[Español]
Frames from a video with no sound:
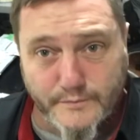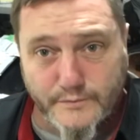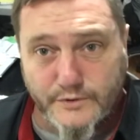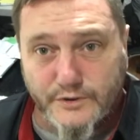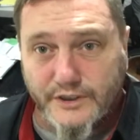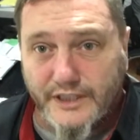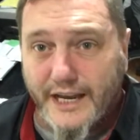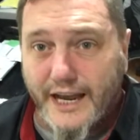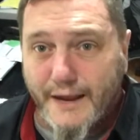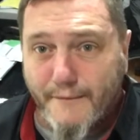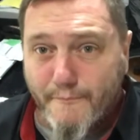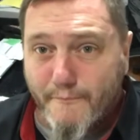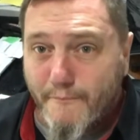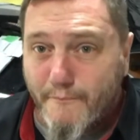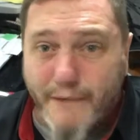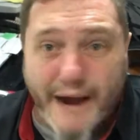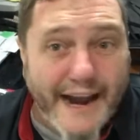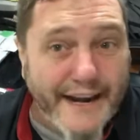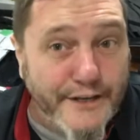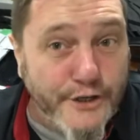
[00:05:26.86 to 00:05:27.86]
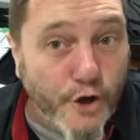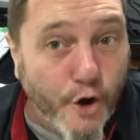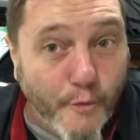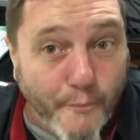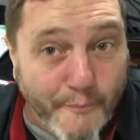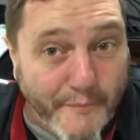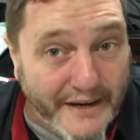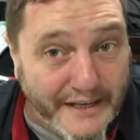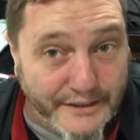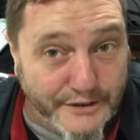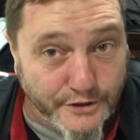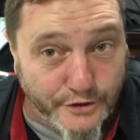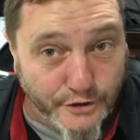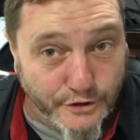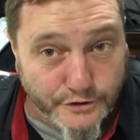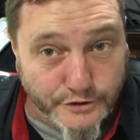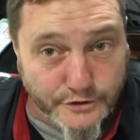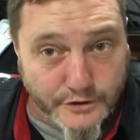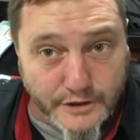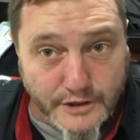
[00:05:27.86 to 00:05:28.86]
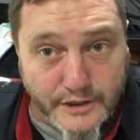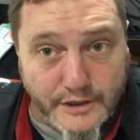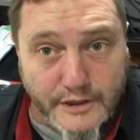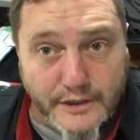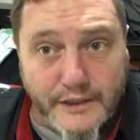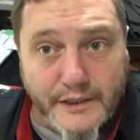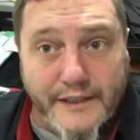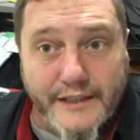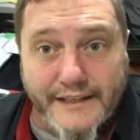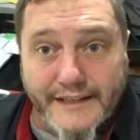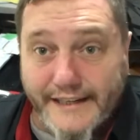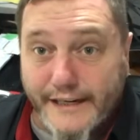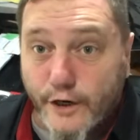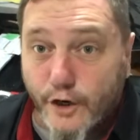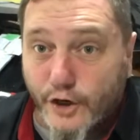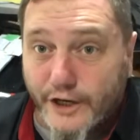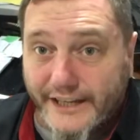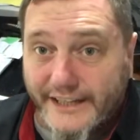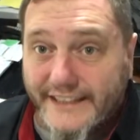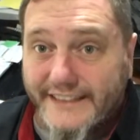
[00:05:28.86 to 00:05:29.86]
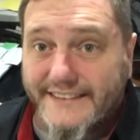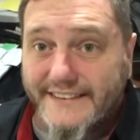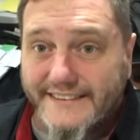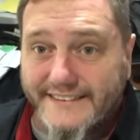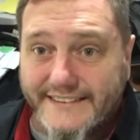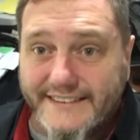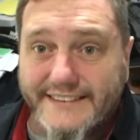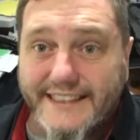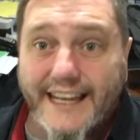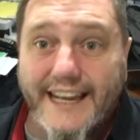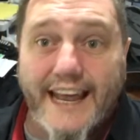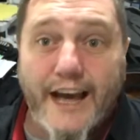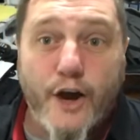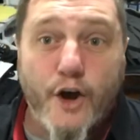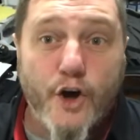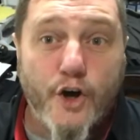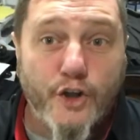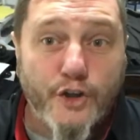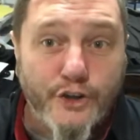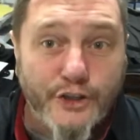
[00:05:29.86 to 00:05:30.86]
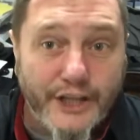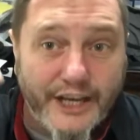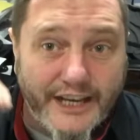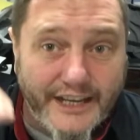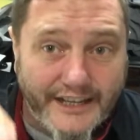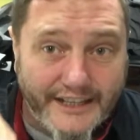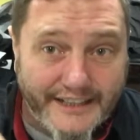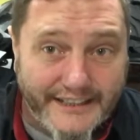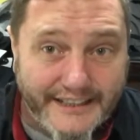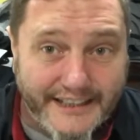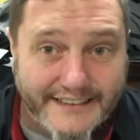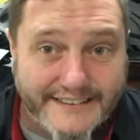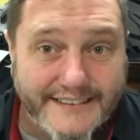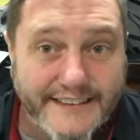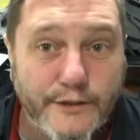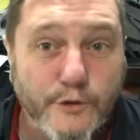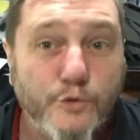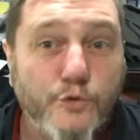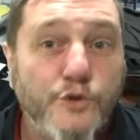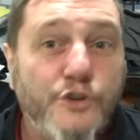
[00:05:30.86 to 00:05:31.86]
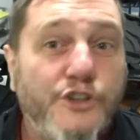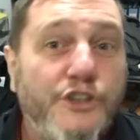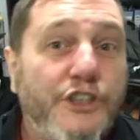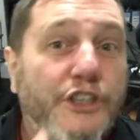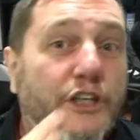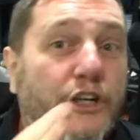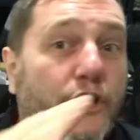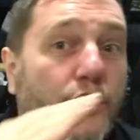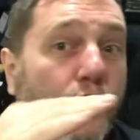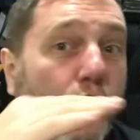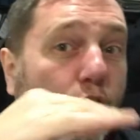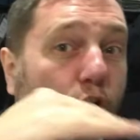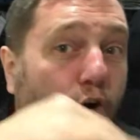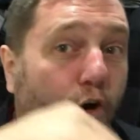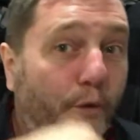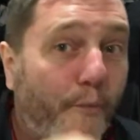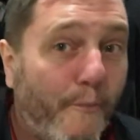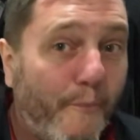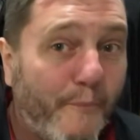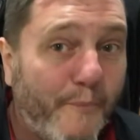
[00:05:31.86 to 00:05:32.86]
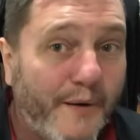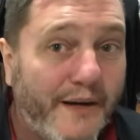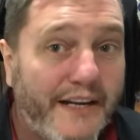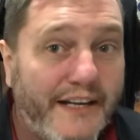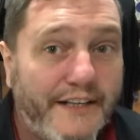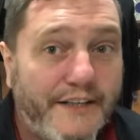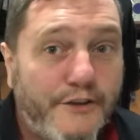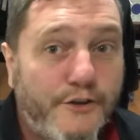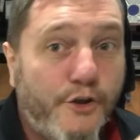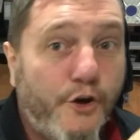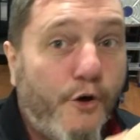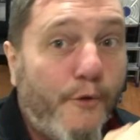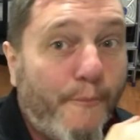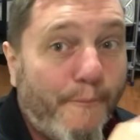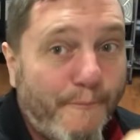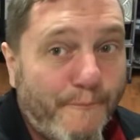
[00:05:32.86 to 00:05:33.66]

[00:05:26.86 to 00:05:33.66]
o sea, varios metros. Es lo que necesita la onda en hacer un ciclo completo.